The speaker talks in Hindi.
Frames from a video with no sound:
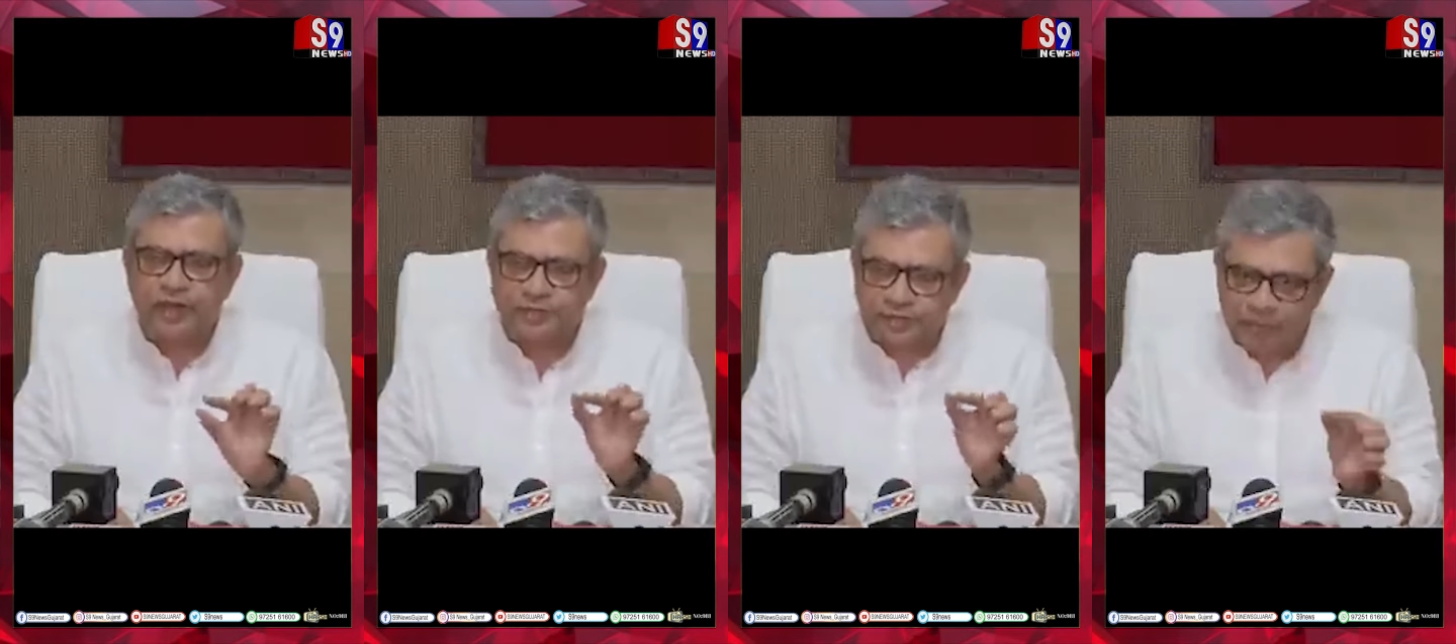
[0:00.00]

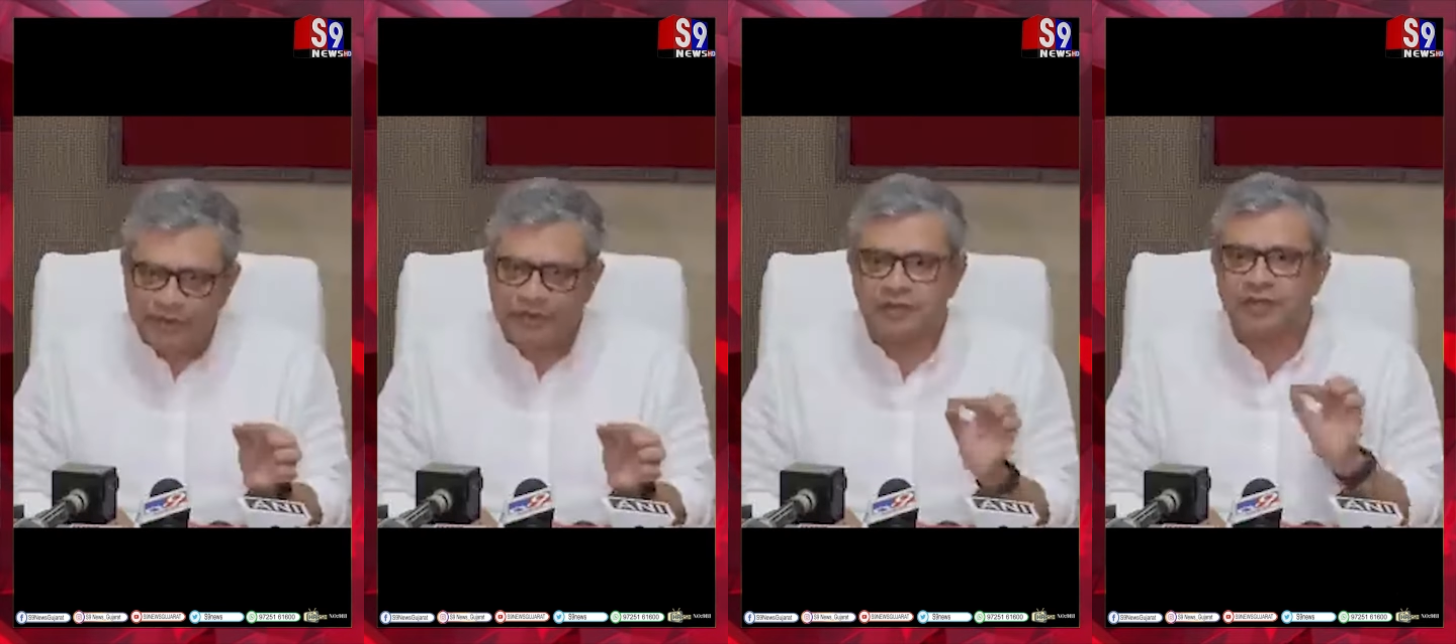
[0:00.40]

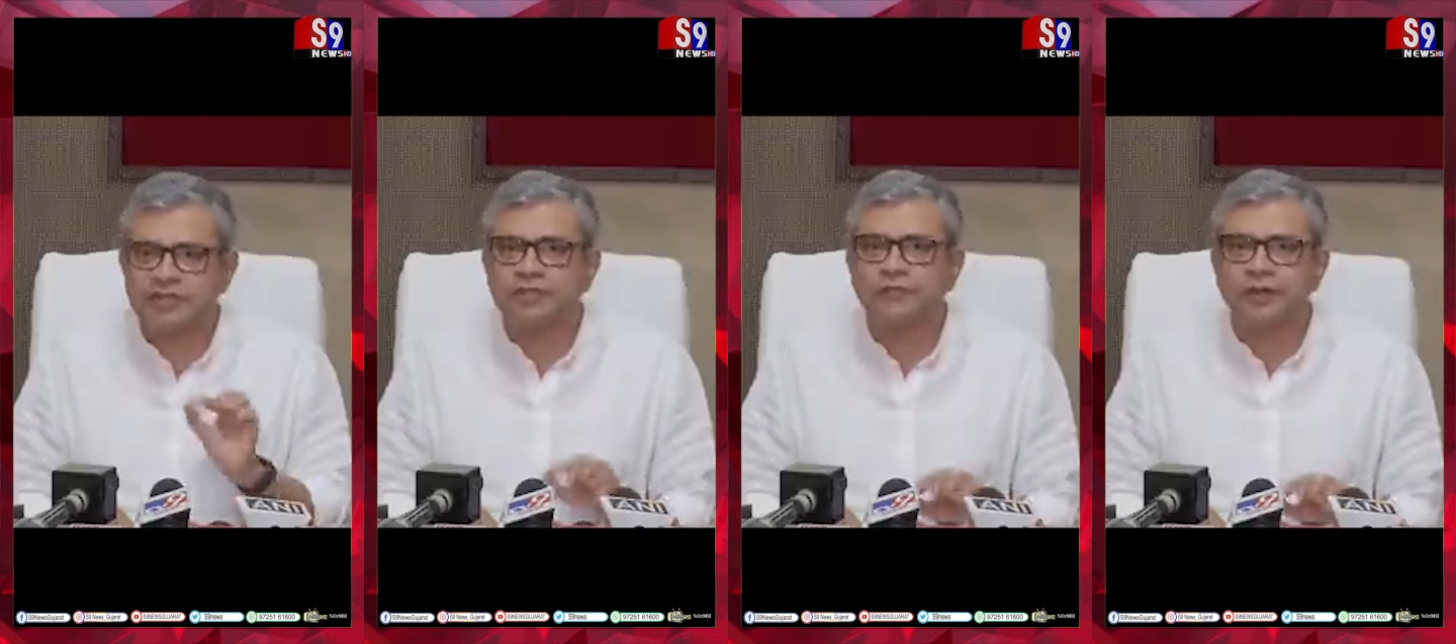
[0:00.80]
एस्टिमेट के
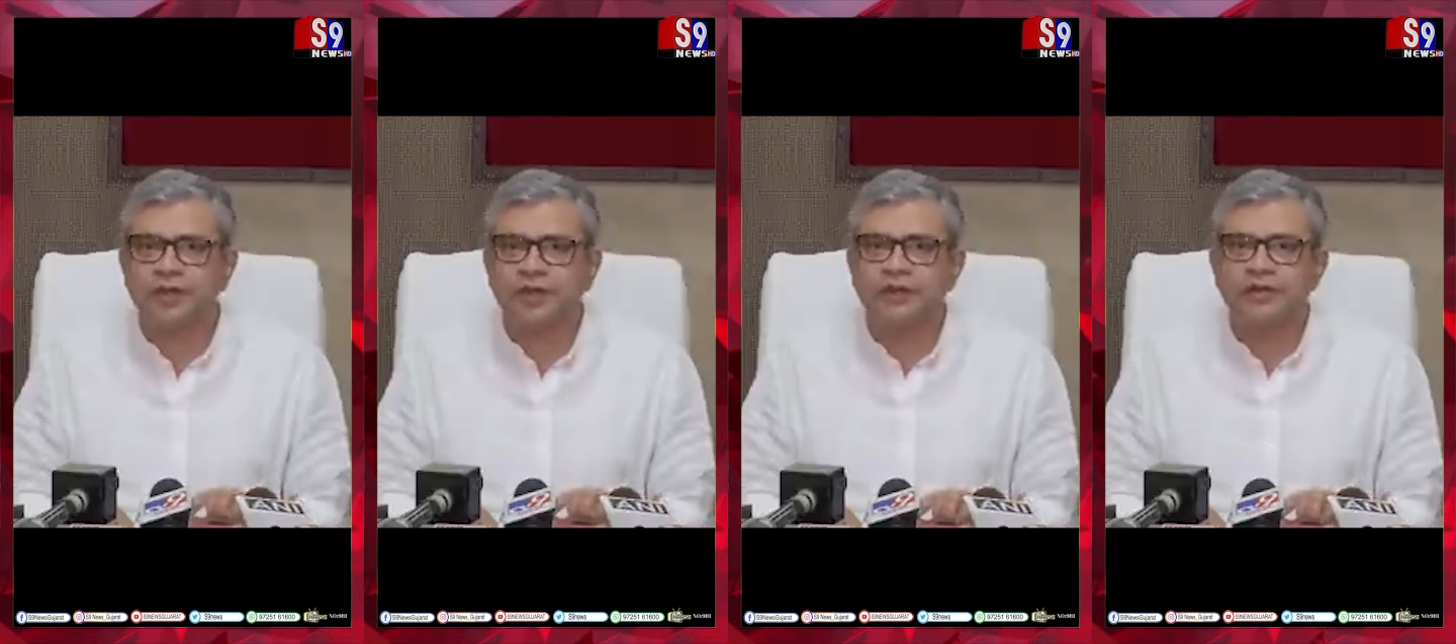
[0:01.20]
बेसिस
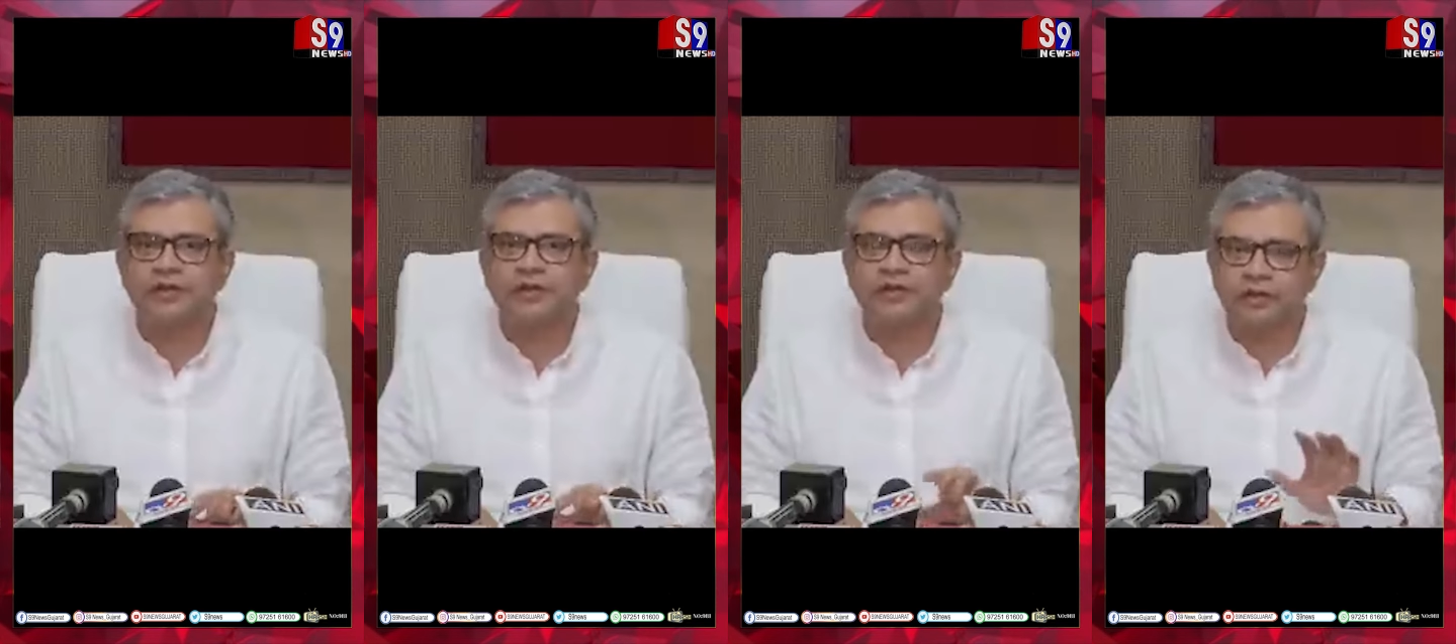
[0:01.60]
पे
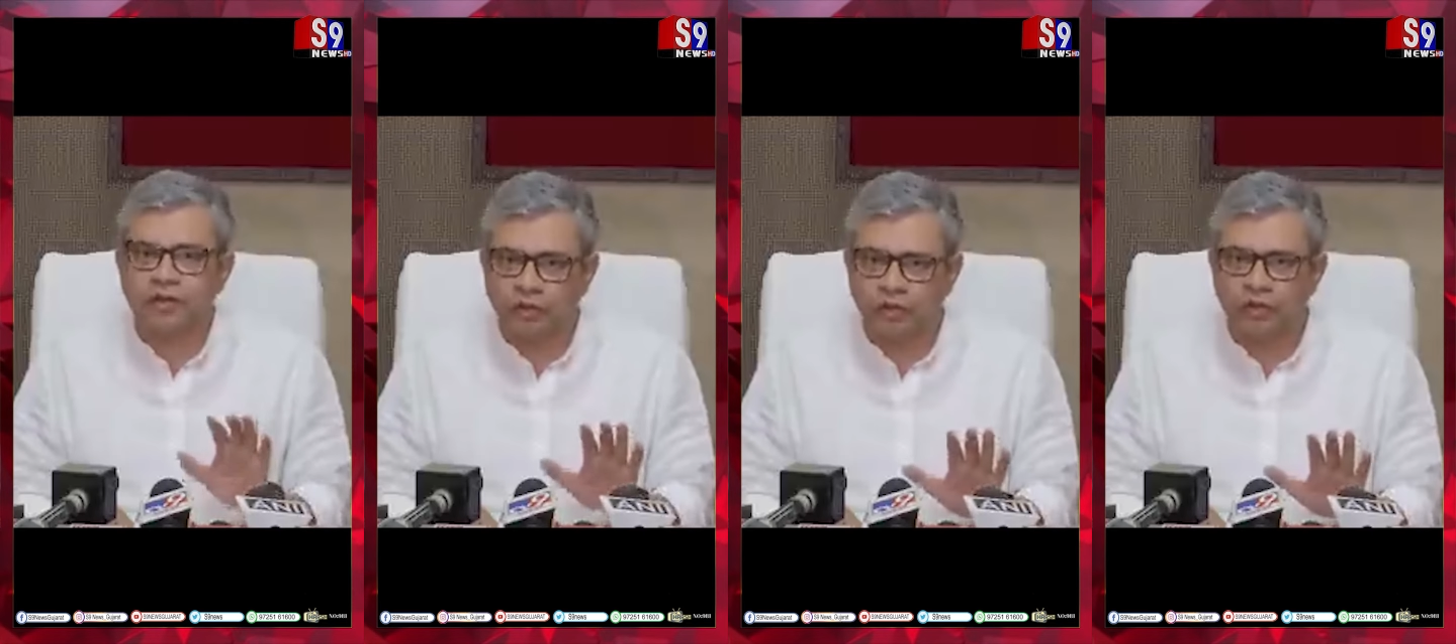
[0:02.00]

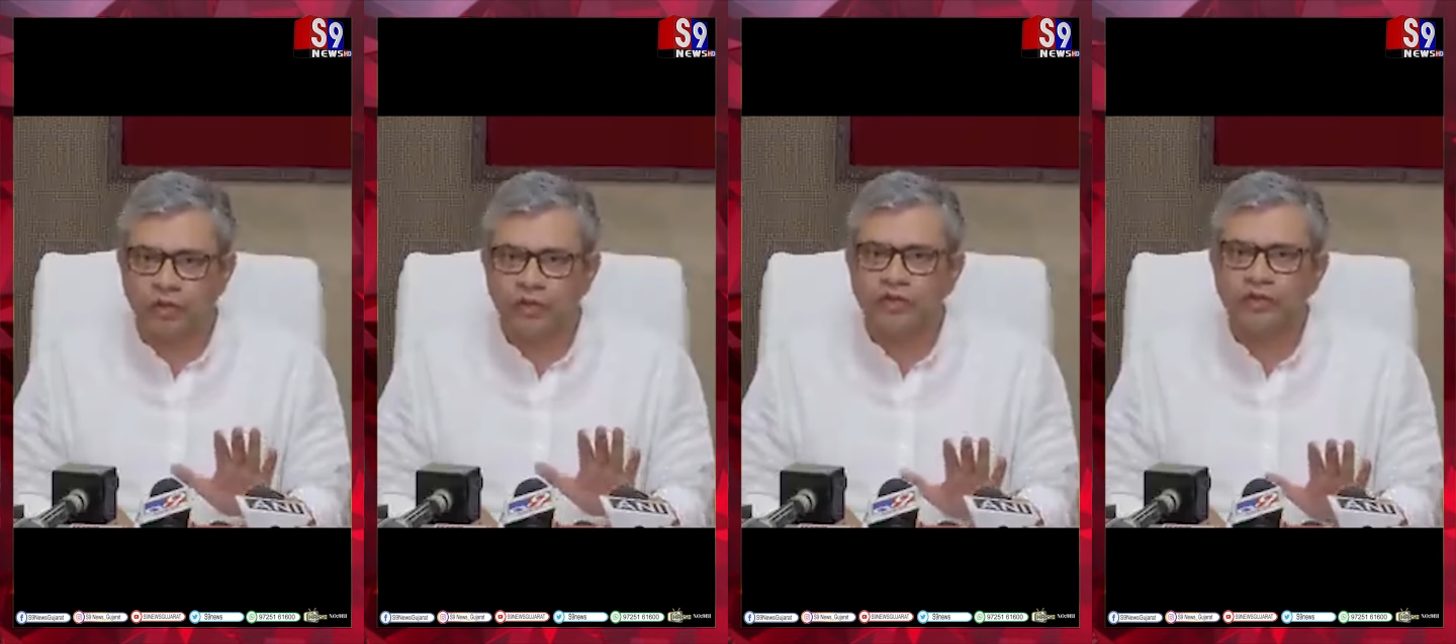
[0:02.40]
लोगों को